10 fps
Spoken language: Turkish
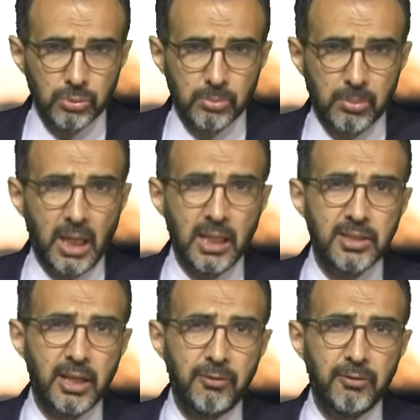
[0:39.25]

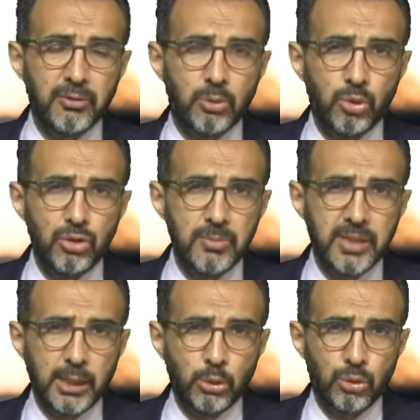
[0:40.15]
maalesef turizm
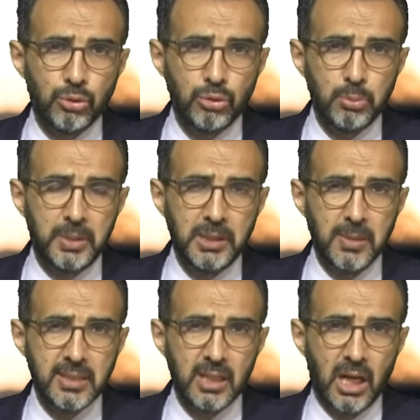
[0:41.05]
sektörünün
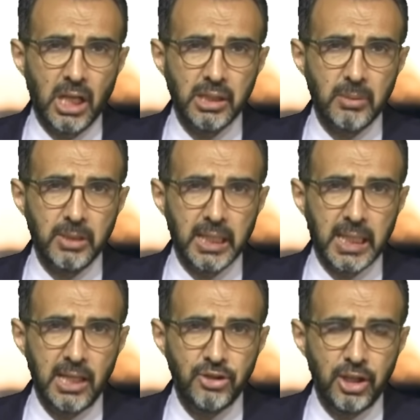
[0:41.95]
bitmesi anlamına
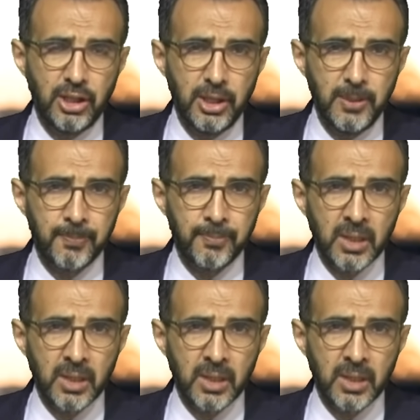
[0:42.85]
geleceğini,